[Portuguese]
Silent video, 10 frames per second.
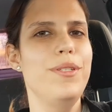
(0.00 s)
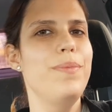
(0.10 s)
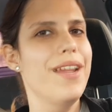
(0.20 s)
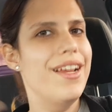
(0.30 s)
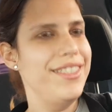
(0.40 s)

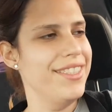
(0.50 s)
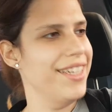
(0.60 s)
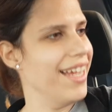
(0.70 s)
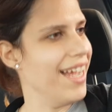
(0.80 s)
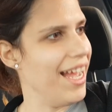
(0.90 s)
esperar
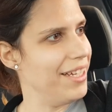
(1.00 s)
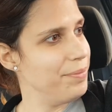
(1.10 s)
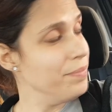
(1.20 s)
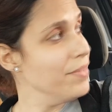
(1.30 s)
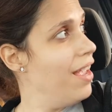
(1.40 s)
chegar.
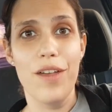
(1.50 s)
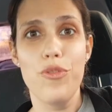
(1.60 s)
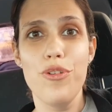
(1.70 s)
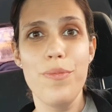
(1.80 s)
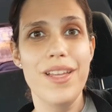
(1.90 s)

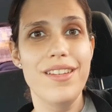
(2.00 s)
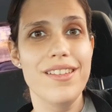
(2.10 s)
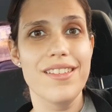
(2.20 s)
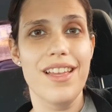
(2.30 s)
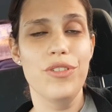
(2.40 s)

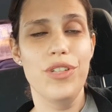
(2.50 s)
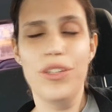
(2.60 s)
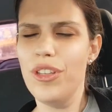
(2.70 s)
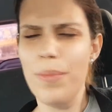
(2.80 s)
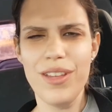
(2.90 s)
Gourmetizado não, né?
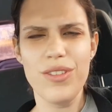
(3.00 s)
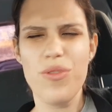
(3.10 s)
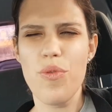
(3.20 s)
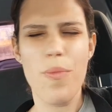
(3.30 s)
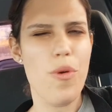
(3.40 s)
eu também sou
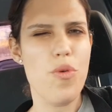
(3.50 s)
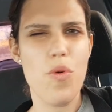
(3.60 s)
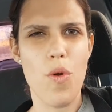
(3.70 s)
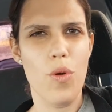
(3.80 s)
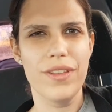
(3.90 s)
um pouco
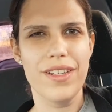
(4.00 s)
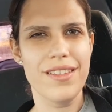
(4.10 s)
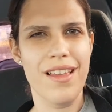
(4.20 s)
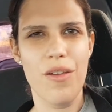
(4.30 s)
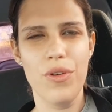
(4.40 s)
contra
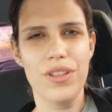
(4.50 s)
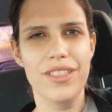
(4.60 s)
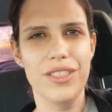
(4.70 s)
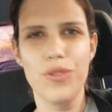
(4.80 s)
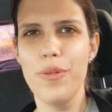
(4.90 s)
essa
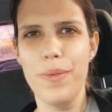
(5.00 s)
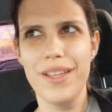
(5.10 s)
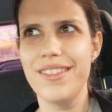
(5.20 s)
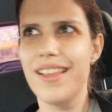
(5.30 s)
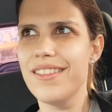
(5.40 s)
onda de
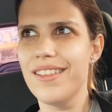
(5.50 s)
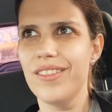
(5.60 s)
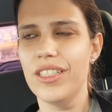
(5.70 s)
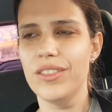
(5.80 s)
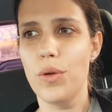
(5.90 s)

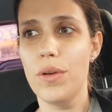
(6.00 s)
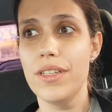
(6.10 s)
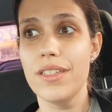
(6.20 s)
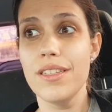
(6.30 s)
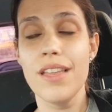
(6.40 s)
gourmetização das
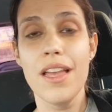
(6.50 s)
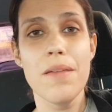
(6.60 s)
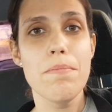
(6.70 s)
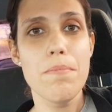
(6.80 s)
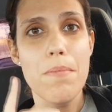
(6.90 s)
coisas,
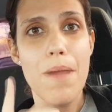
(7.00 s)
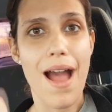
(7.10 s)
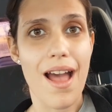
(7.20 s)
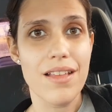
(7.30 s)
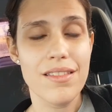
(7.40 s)

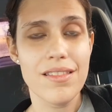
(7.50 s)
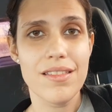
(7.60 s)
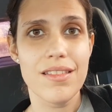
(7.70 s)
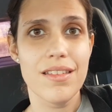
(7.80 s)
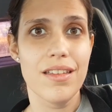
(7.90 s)

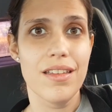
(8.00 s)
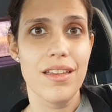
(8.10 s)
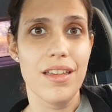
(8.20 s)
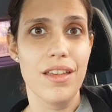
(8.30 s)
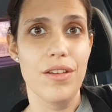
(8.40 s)
mas
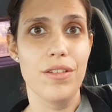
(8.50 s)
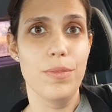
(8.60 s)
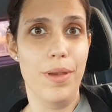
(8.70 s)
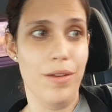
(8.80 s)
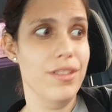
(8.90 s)
eu
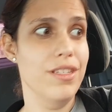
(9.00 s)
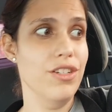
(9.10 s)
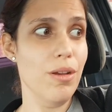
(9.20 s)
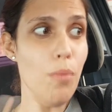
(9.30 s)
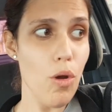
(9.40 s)
espero que
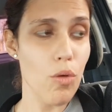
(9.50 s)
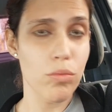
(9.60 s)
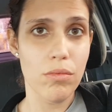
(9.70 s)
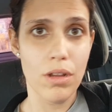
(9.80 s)
seja bom.